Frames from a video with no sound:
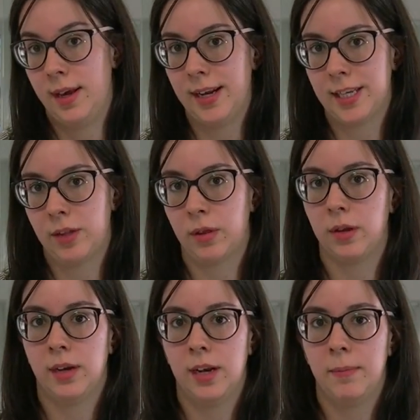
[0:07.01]
y la
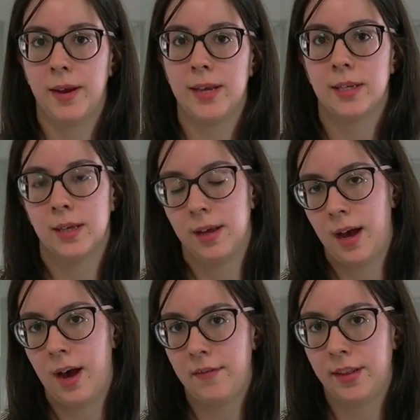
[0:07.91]
situación en el país
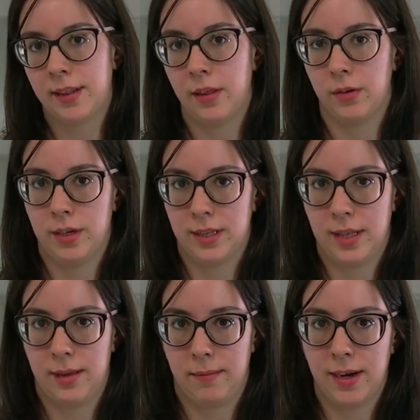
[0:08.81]
ha afectado
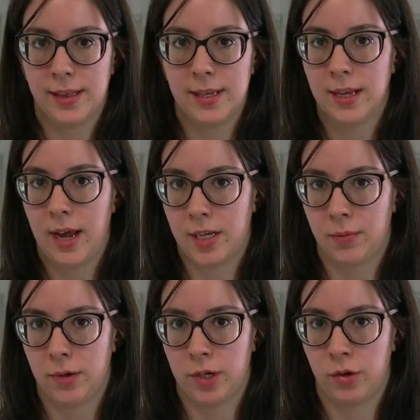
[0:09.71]
este martes a
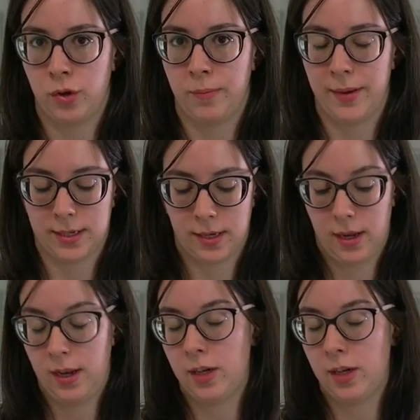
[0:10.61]
las bolsas europeas.